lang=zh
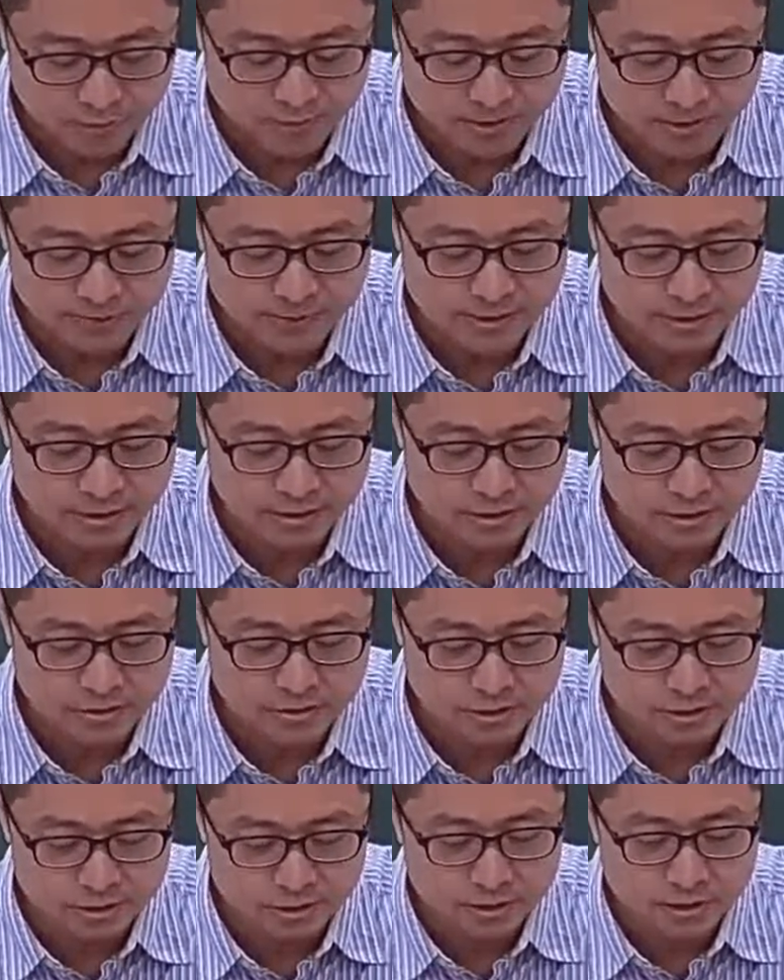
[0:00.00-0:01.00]
我们这边讲
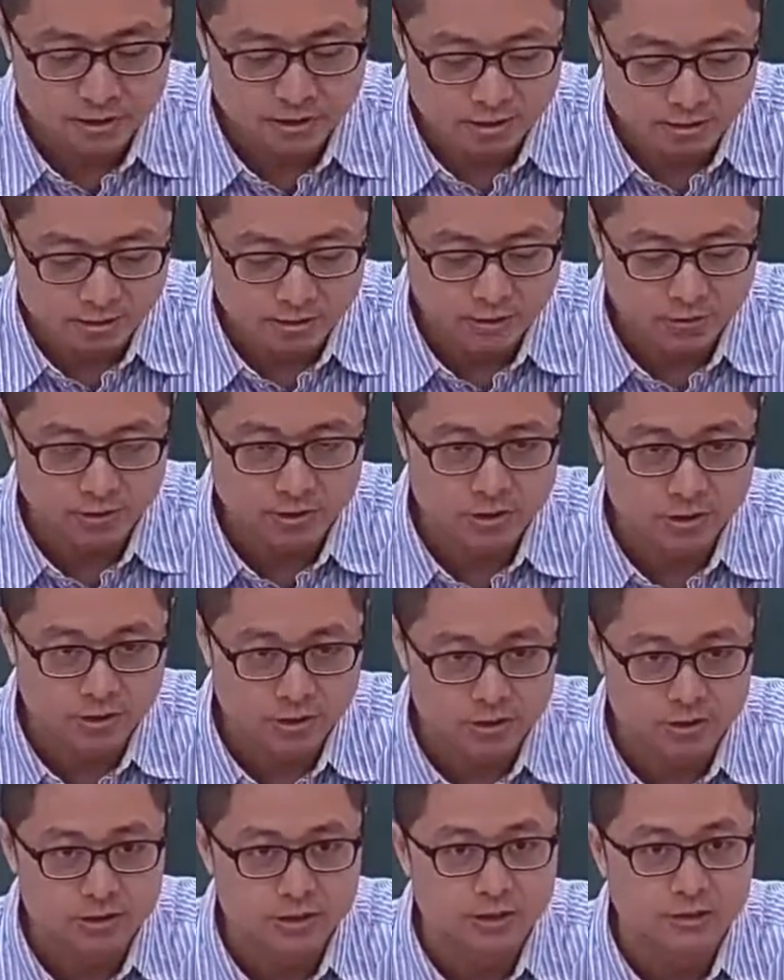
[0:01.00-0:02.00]
的都是针对
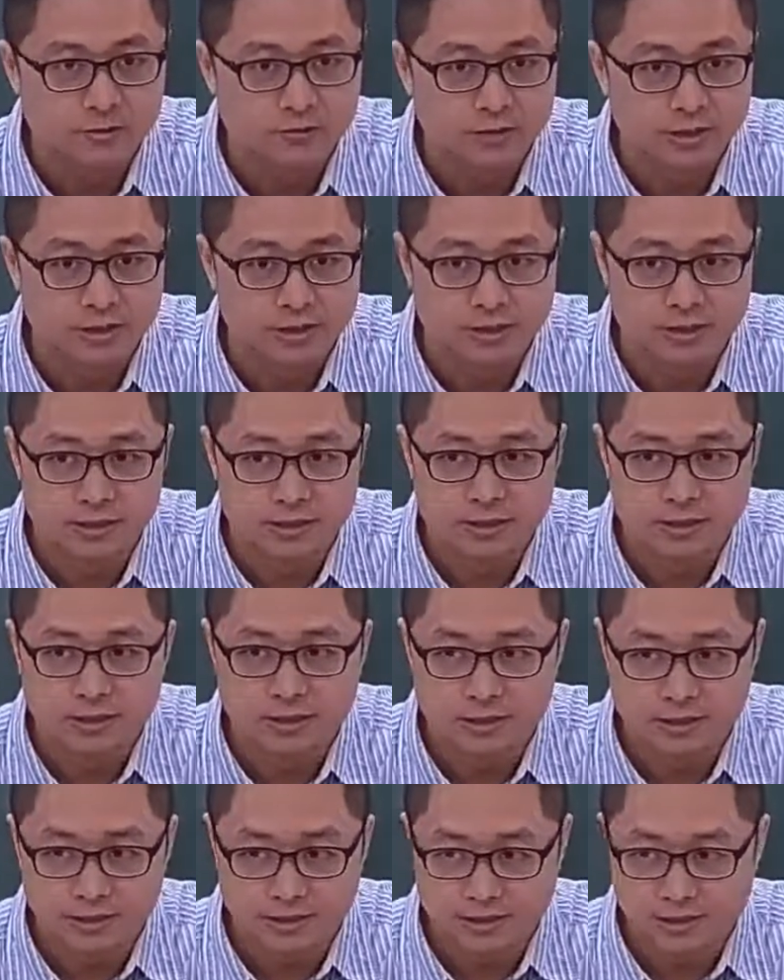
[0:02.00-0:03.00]
十进位的
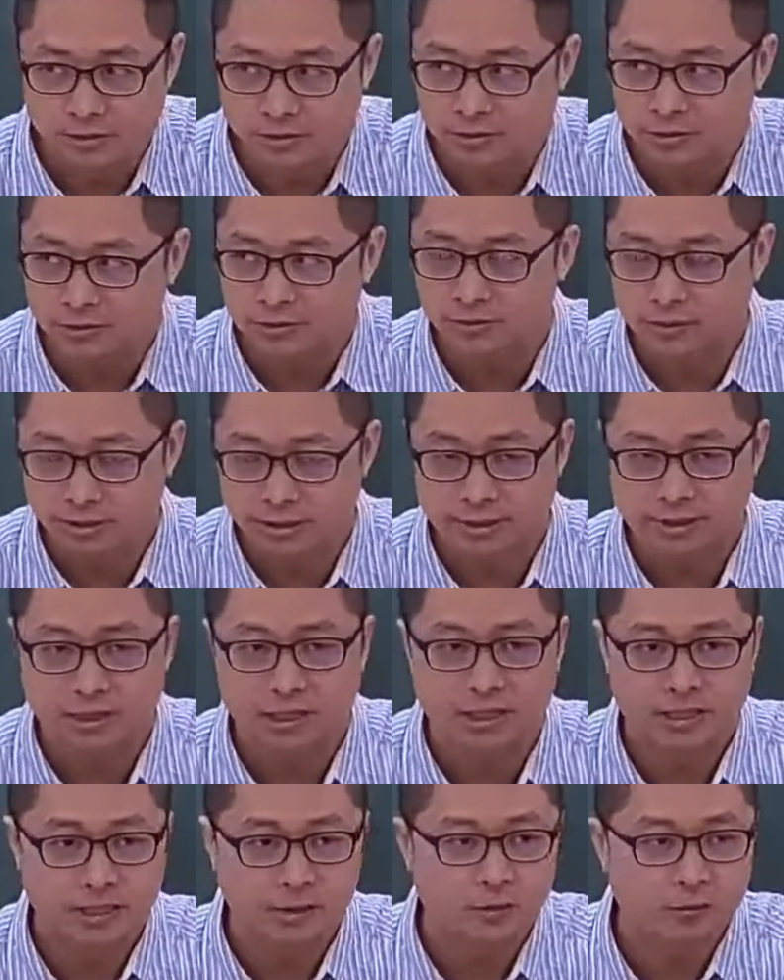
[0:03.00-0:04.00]
零到九，
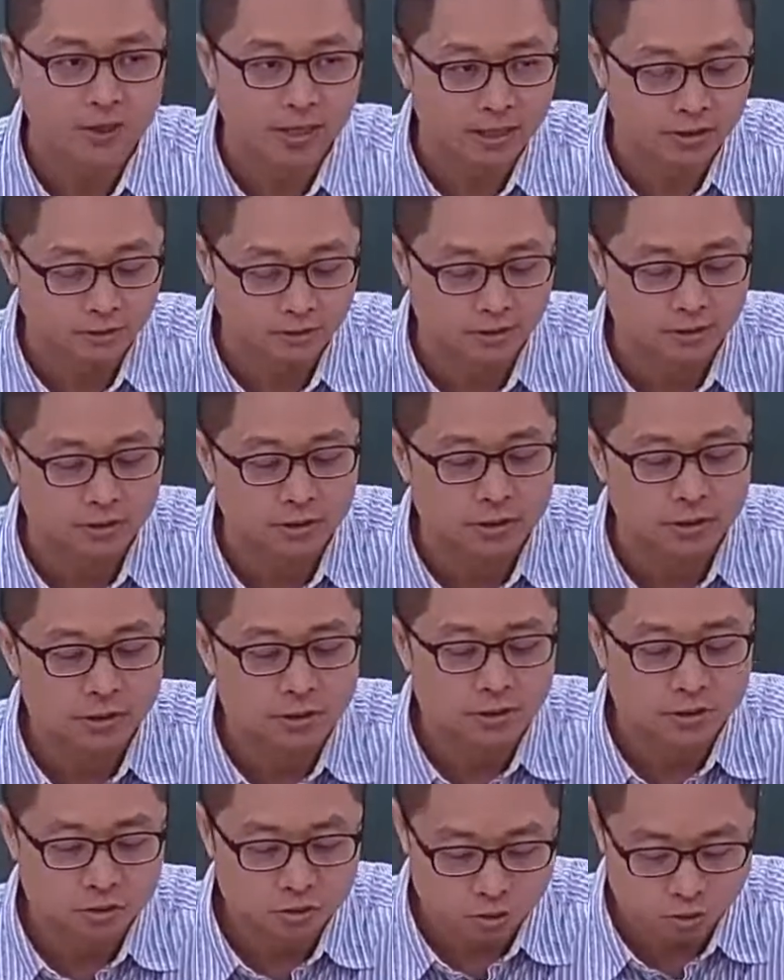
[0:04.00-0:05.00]
给它另外一种
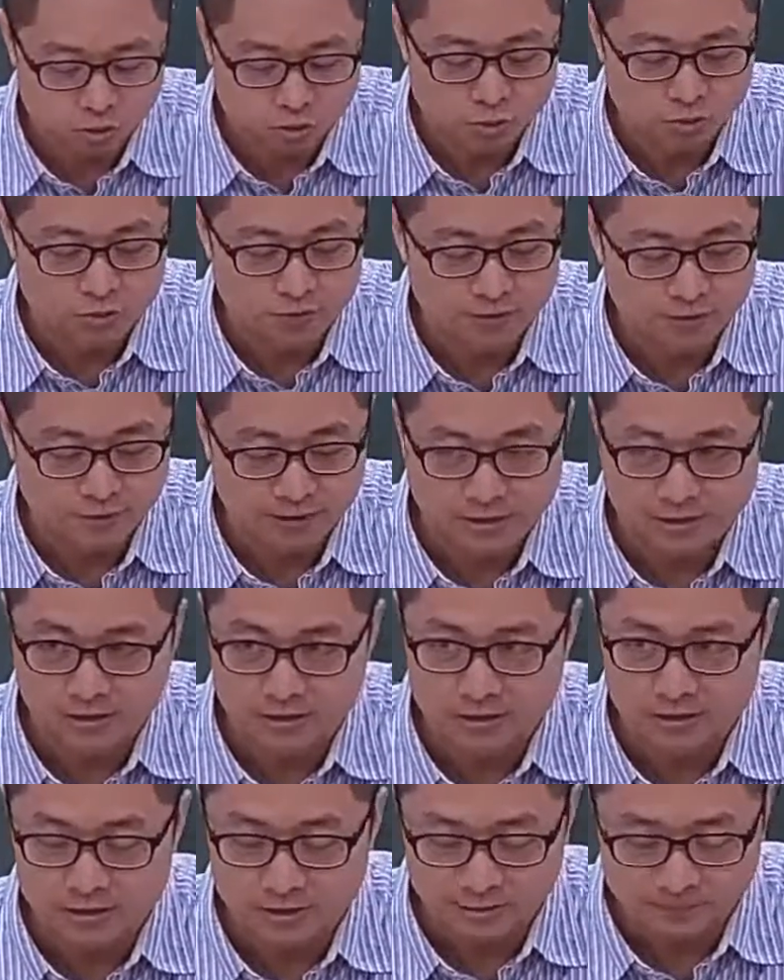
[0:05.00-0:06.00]
储存的
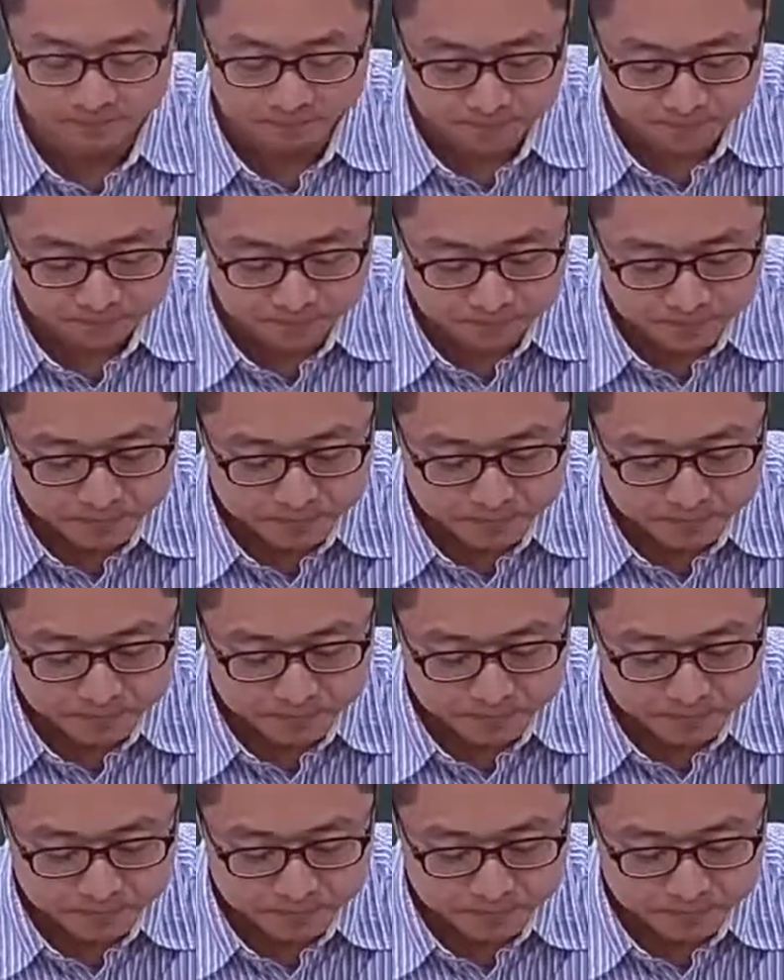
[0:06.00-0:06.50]
方式。